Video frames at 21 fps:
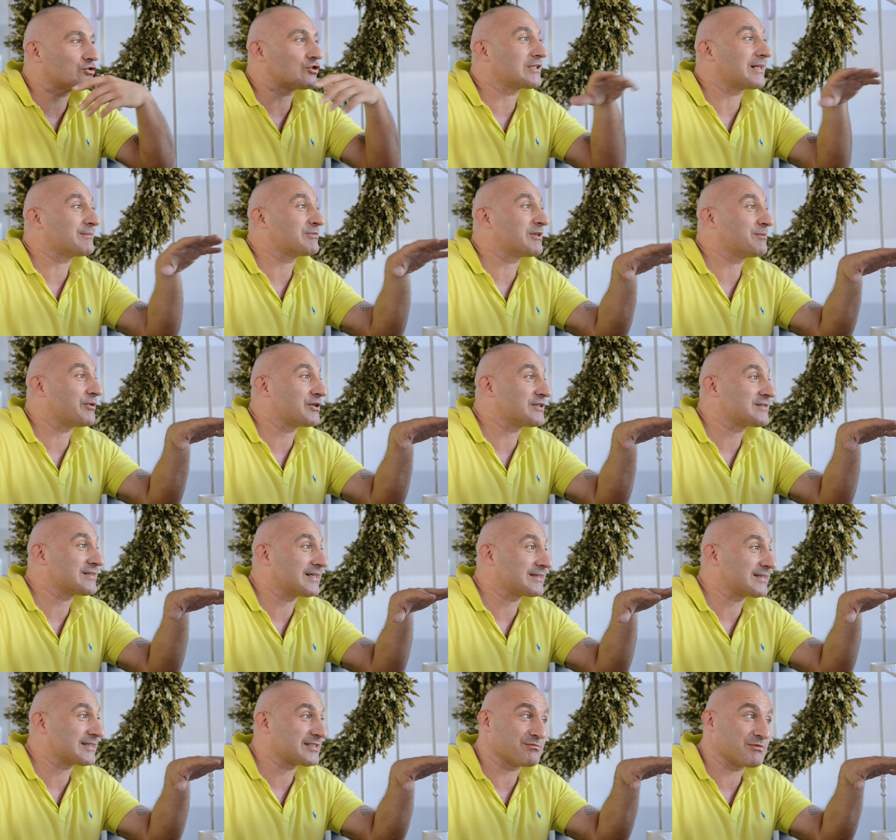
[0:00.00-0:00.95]
Tamtej pory
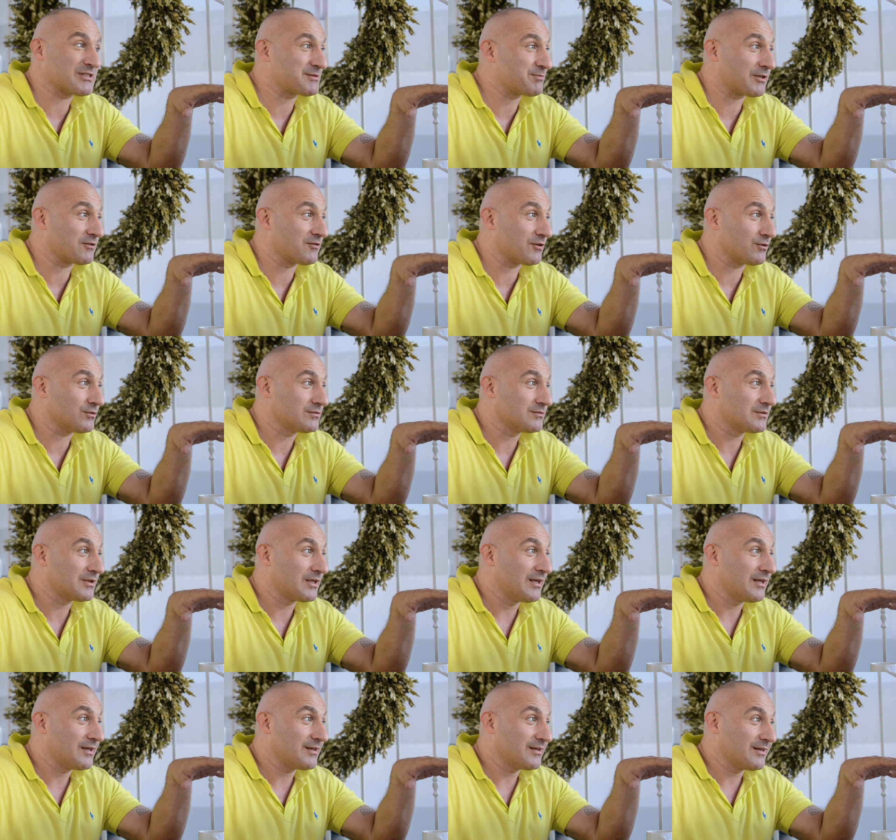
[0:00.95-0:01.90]
Saleta z nimi sparował.
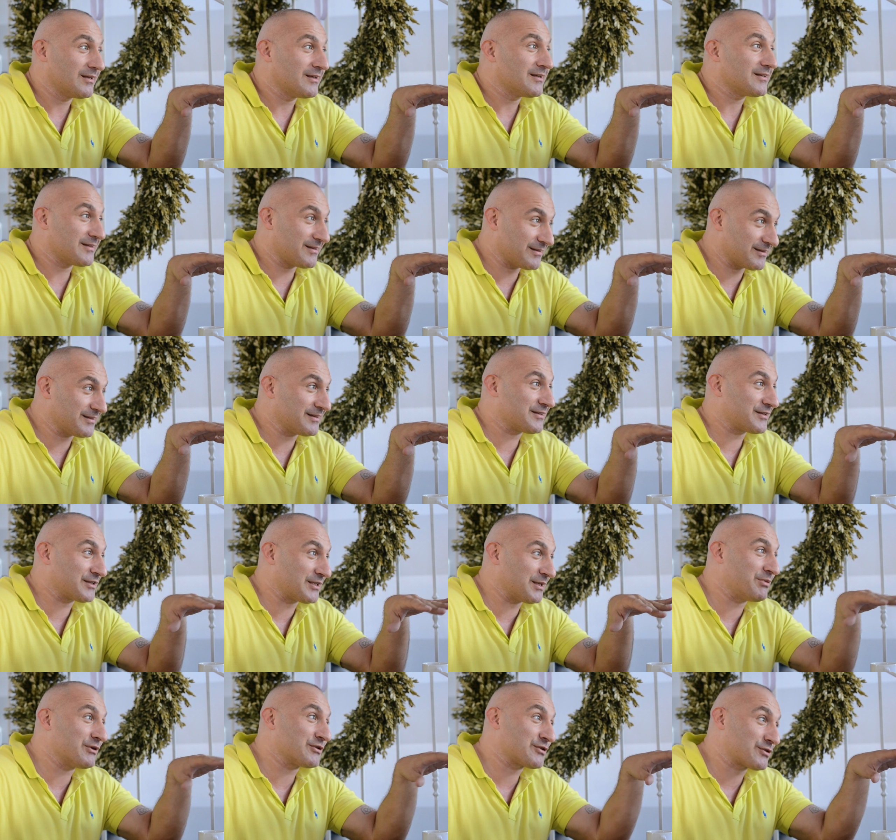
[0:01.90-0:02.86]
No.
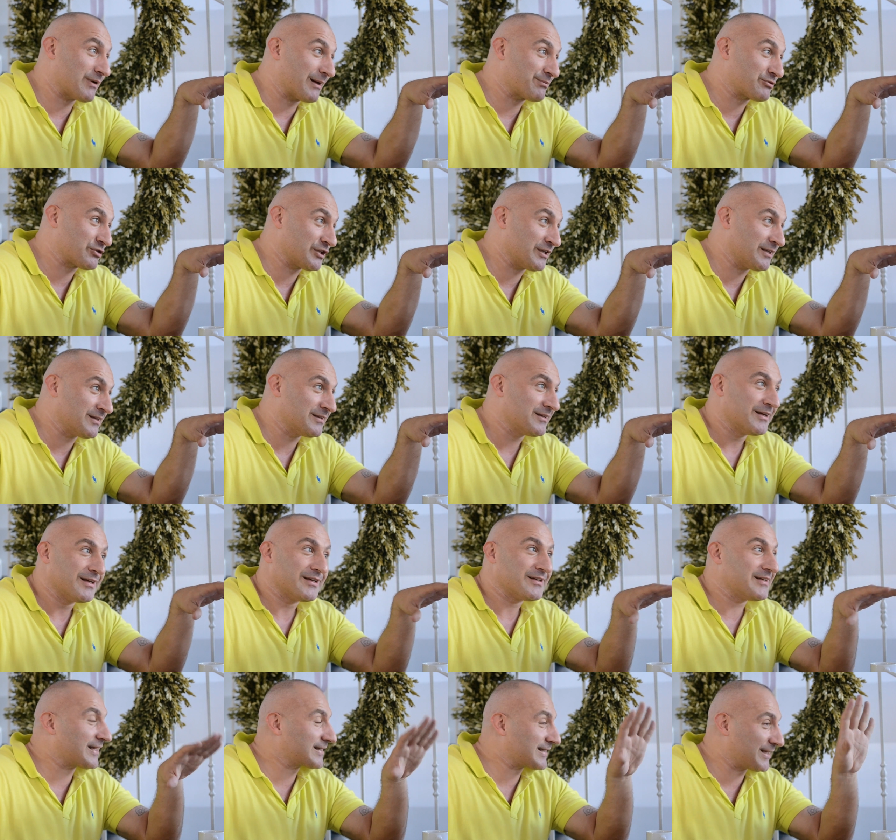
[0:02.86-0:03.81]
Gdyby słabszy,
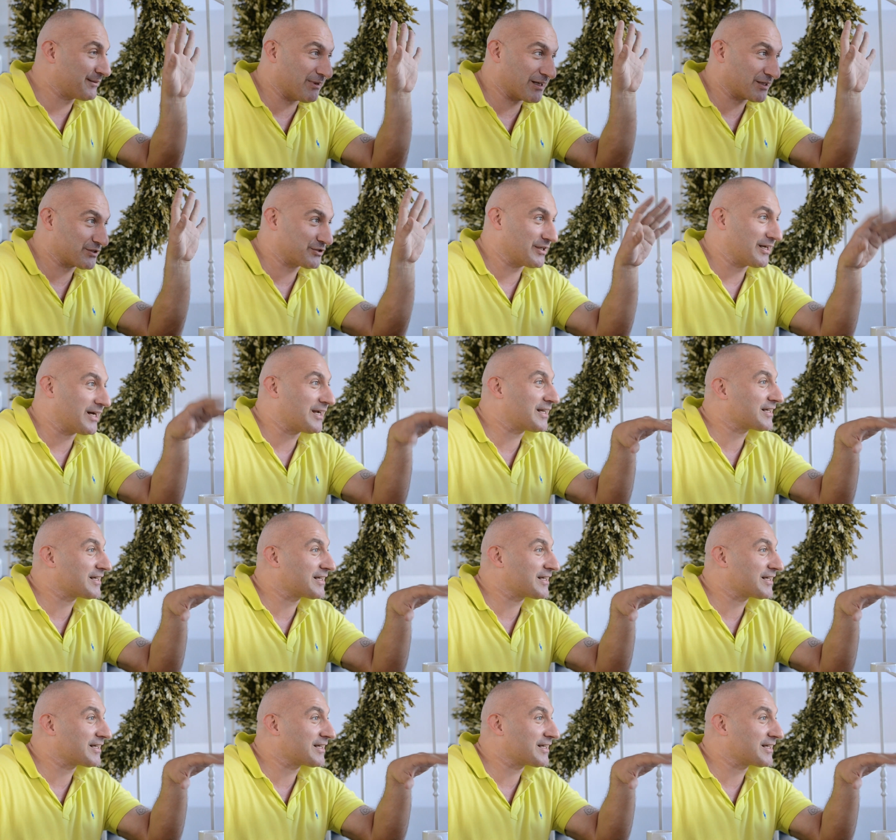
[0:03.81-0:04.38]
jak najbardziej,